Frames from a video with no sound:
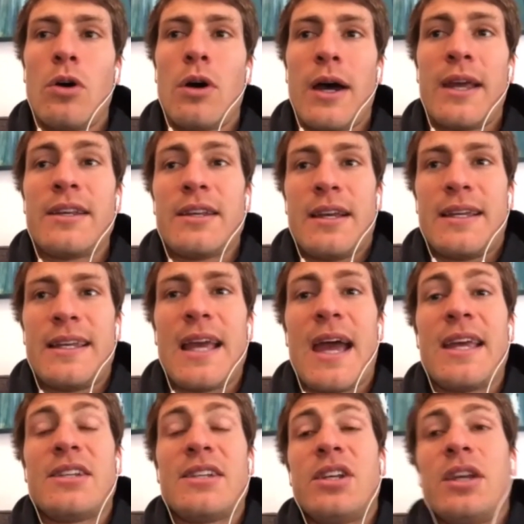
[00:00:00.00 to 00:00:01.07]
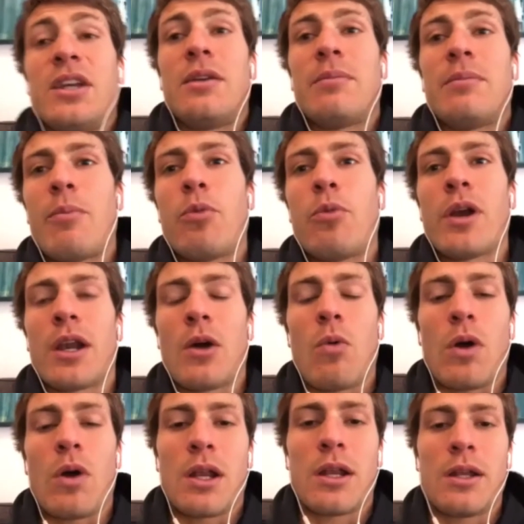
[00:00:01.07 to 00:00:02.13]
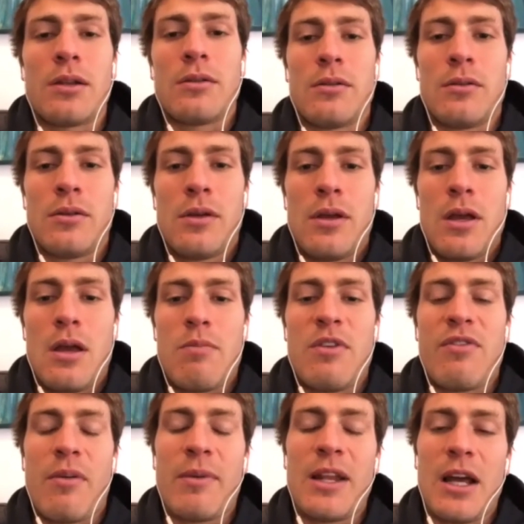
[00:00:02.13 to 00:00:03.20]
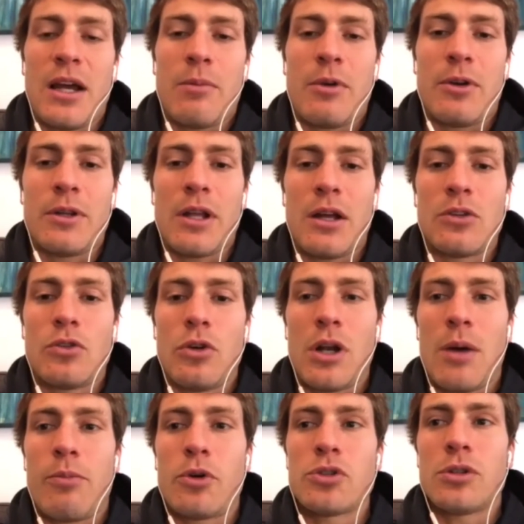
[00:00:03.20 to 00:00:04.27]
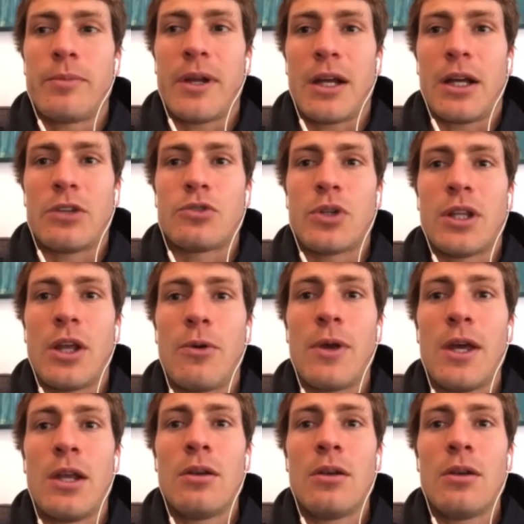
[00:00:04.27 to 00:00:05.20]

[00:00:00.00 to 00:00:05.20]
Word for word: Ahí, y ahí sí me pude resguardar en, mi familia que me brindaron todo el apoyo para que yo esté bien.